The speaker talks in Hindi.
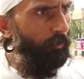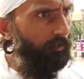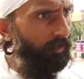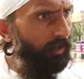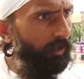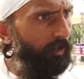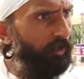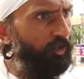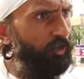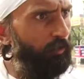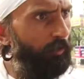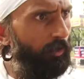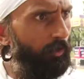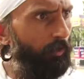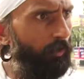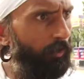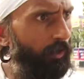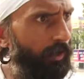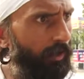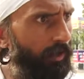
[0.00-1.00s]
ओमकारेश्वर
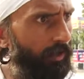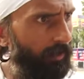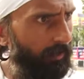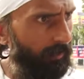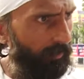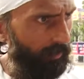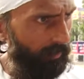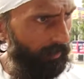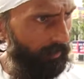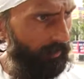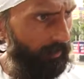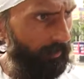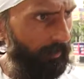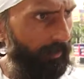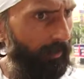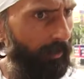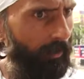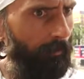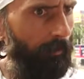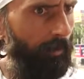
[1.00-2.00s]
हो गया
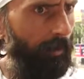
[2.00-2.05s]
यहाँ